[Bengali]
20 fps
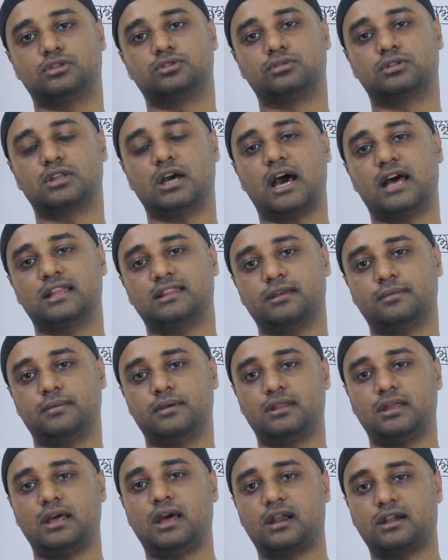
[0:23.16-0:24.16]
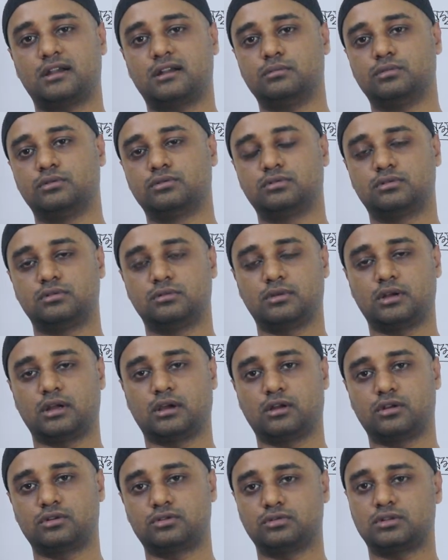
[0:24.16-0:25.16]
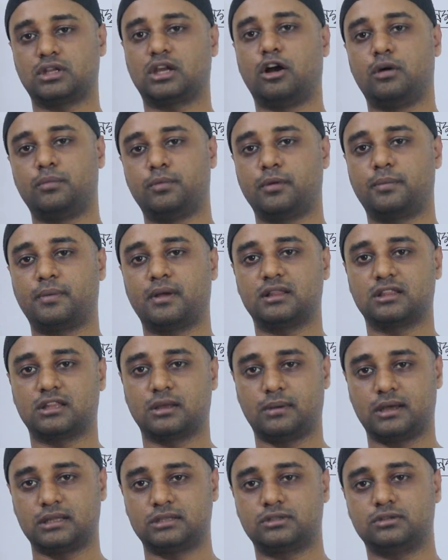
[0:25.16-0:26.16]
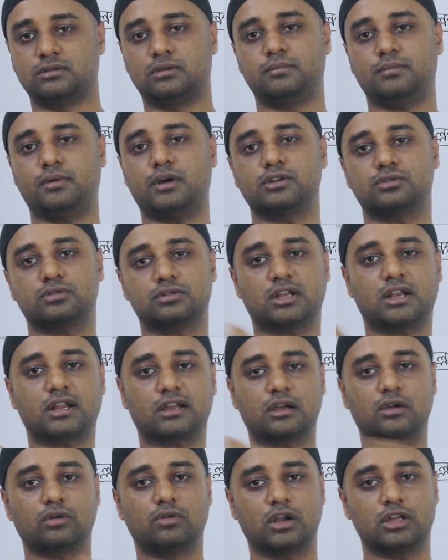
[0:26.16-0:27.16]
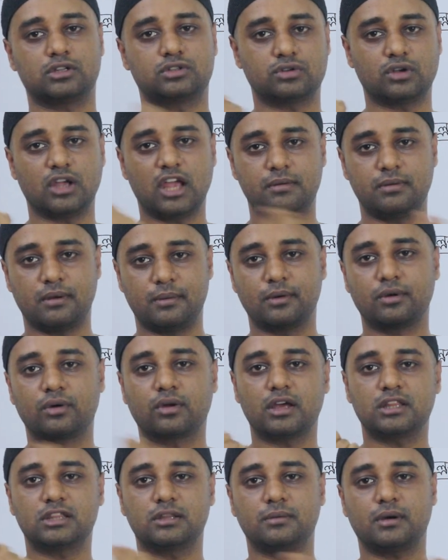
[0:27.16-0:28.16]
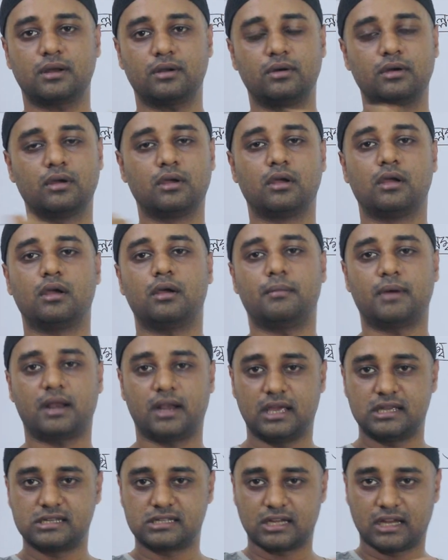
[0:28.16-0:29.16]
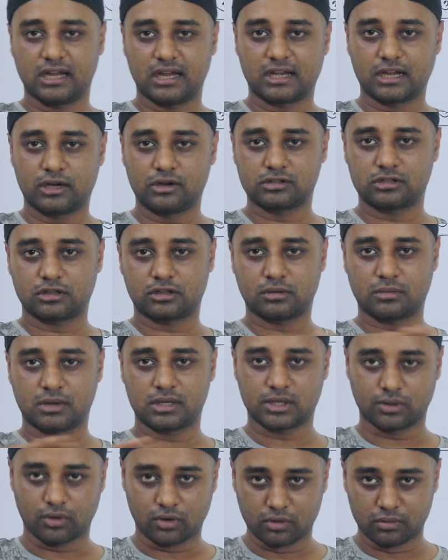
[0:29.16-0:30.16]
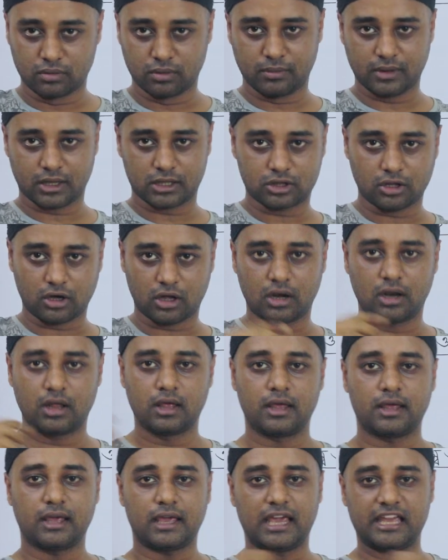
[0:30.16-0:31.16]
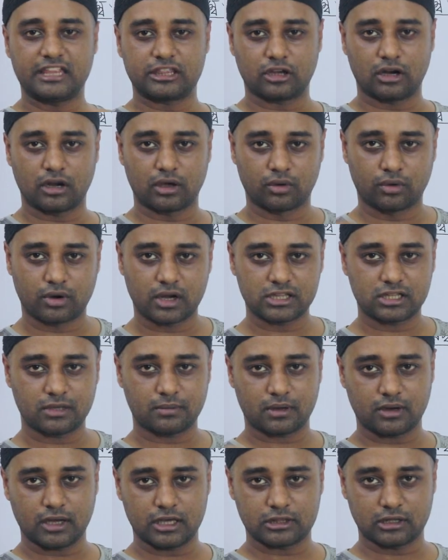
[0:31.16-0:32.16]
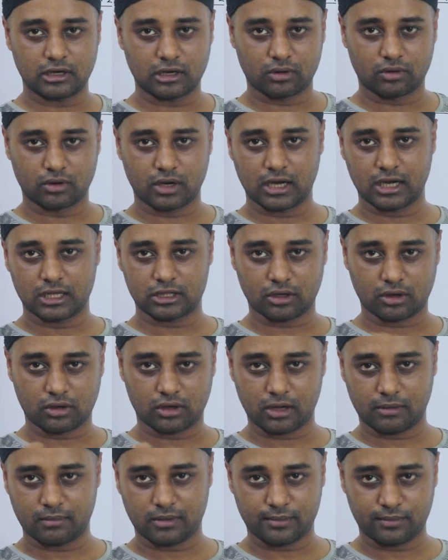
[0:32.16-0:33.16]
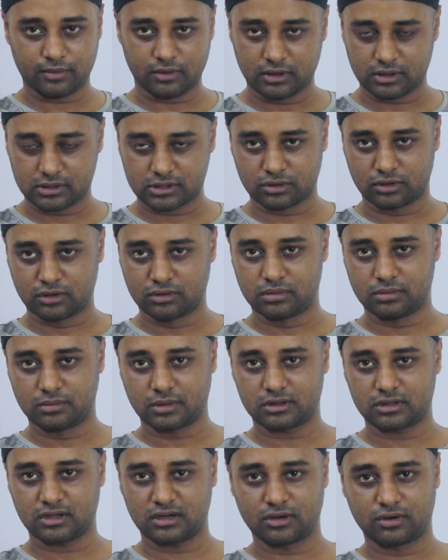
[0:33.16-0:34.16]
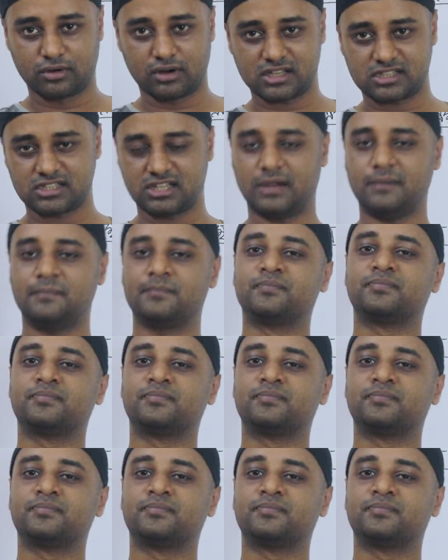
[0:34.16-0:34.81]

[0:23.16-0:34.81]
সুতা হাতে বেঁধে আর একটা বস্তু মনে করো সুতার অপর প্রান্তে বাঁধছো পরে সুতাটাকে ঘোরাচ্ছ এভাবে ঘোরাইতে পারো মানে এই যে এটা হচ্ছে তোমার অনুভূমিক তল এই তলে ঘুরাইতে পারো এই তলে ঘুরাইলে তখন আমরা বলি হচ্ছে অনুভূমিক তলে ঘোরাচ্ছি